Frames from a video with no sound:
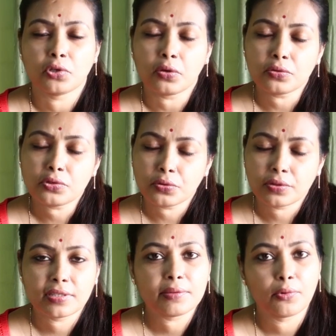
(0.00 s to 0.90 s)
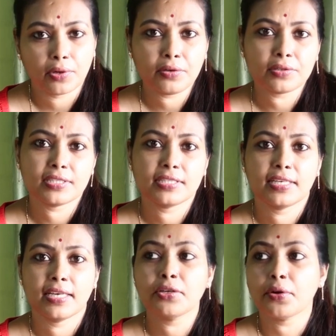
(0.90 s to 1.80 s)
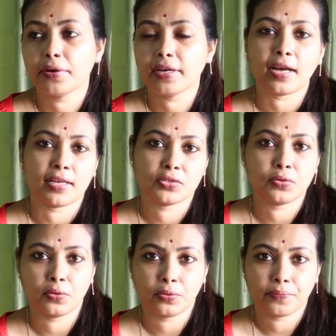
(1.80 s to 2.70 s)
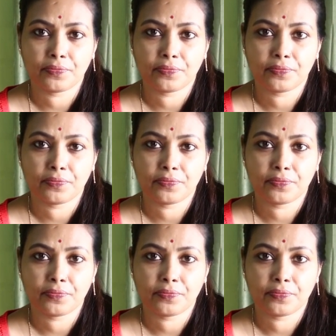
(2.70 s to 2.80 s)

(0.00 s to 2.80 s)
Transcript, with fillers: যখন সত্যি মনে হচ্ছে যে এই ধরনের কাজগুলো